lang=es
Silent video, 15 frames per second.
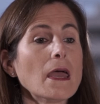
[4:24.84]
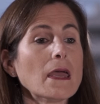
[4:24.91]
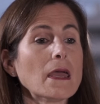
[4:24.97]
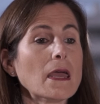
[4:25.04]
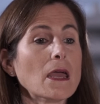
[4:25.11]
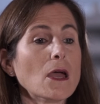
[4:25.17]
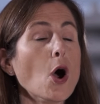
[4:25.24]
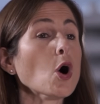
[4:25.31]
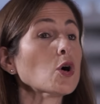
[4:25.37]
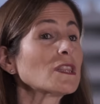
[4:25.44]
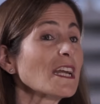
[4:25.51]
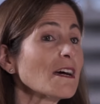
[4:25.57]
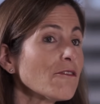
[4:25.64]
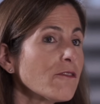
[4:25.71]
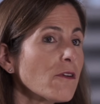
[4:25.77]
Eh,
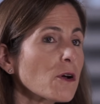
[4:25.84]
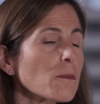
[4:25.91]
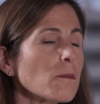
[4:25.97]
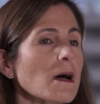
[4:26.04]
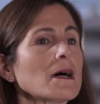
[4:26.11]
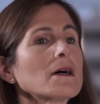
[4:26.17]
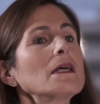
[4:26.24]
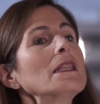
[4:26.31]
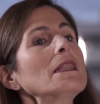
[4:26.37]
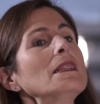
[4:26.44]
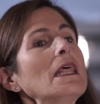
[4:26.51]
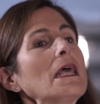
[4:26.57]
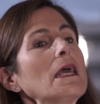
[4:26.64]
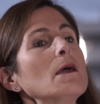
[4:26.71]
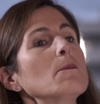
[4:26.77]
otra forma
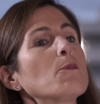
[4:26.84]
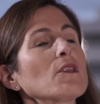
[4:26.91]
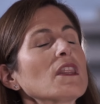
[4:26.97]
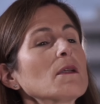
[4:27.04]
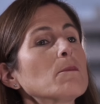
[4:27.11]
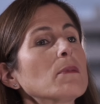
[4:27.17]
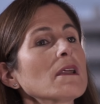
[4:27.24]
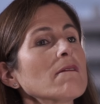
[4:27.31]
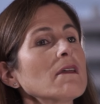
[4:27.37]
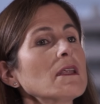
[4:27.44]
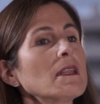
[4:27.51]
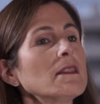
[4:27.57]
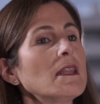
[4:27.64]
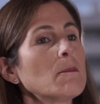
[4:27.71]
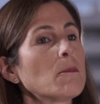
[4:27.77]
de poder,
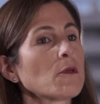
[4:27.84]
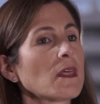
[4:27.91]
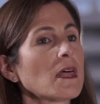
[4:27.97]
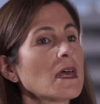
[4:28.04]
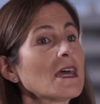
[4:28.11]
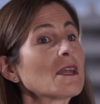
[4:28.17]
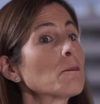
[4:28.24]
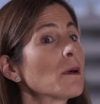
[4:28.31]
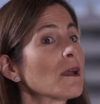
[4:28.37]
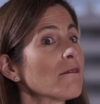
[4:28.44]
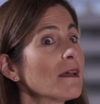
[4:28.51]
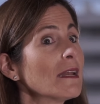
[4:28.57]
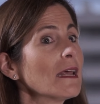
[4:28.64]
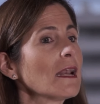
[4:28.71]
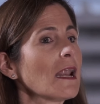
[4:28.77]

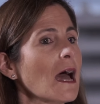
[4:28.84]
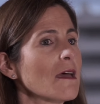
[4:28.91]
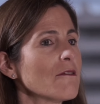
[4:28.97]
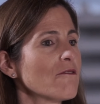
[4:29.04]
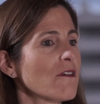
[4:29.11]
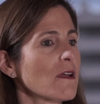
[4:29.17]
prevenir las